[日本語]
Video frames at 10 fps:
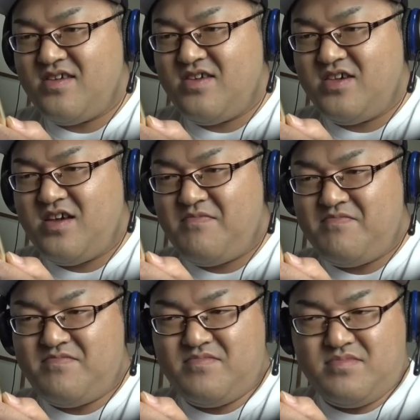よいしょ
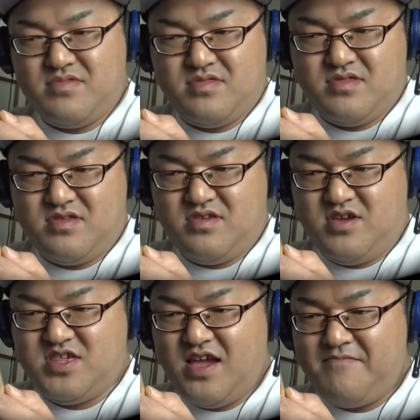
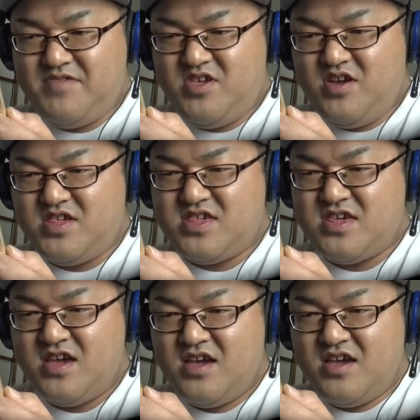よっしゃよ
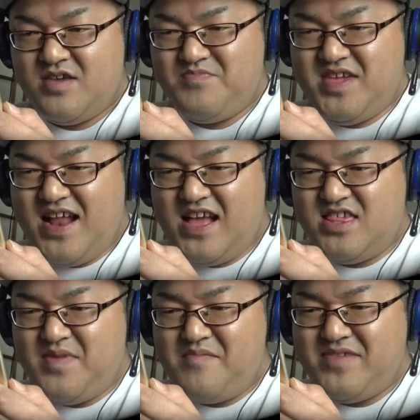し、
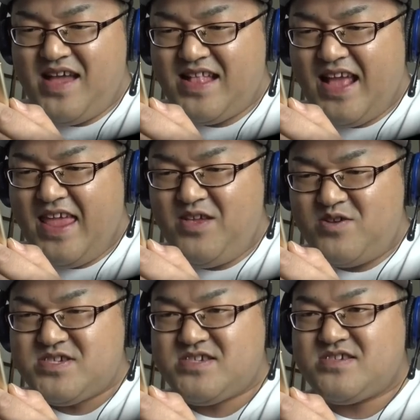ミラージュマンに当たれ。
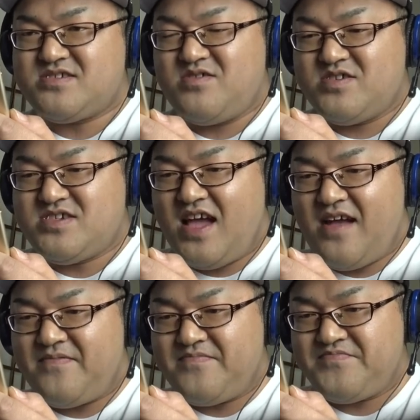よしよっしゃ、